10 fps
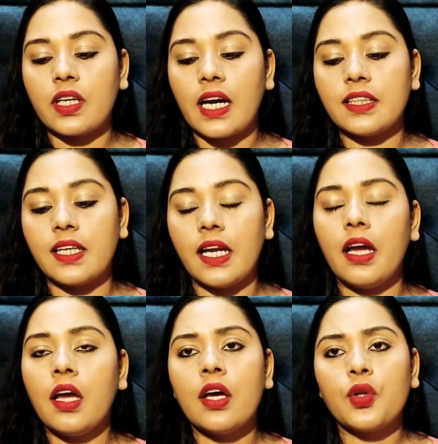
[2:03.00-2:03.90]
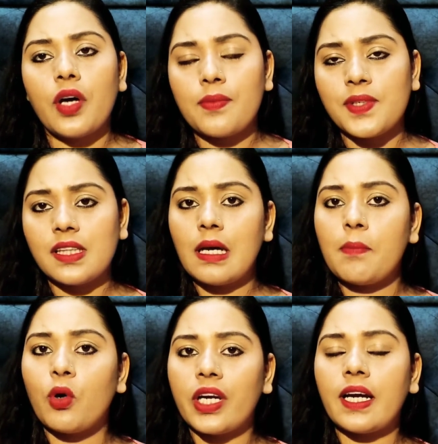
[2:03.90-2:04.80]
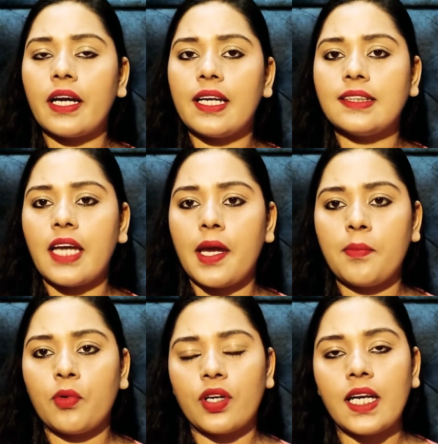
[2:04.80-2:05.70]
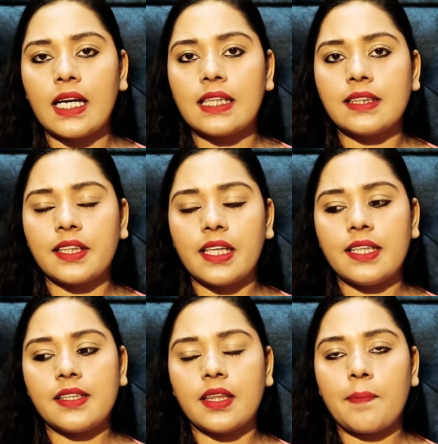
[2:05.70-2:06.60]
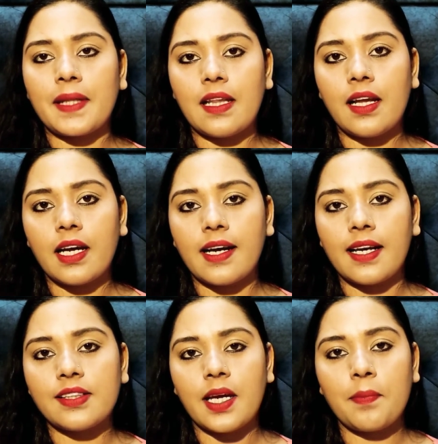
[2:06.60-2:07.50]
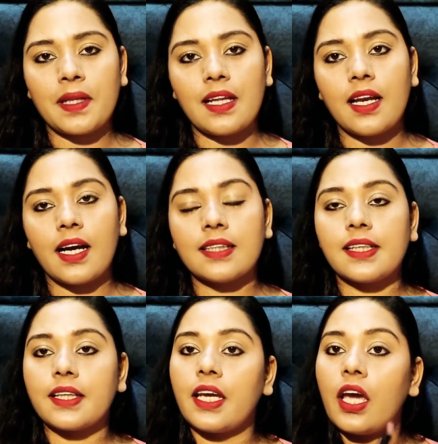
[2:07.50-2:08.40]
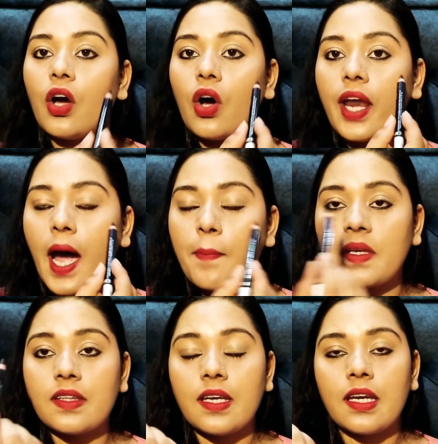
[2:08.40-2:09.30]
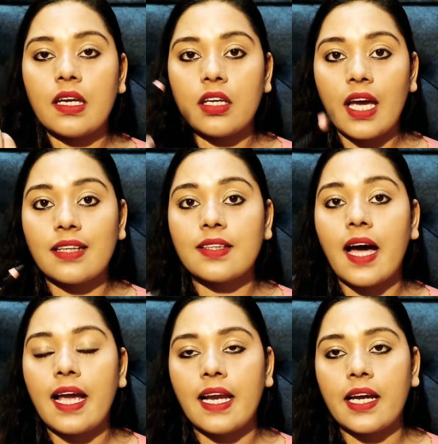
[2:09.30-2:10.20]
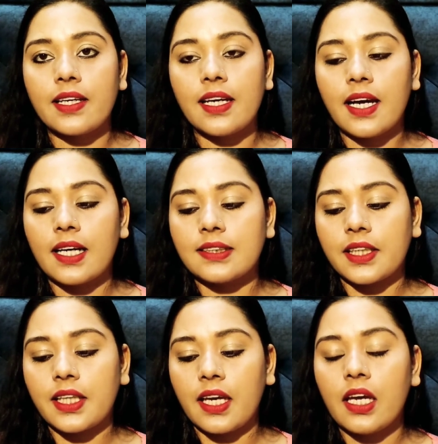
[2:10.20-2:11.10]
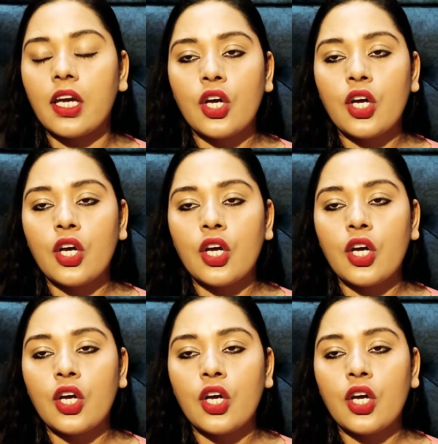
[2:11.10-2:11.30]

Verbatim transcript: काजल है तो आप जितना मोटा करना चाहें मोटा लगा सकते हैं जितना पतला लगाना चाहें पतला लगा सकते हैं और आप इसे एज आईलाइनर लगा सकते हैं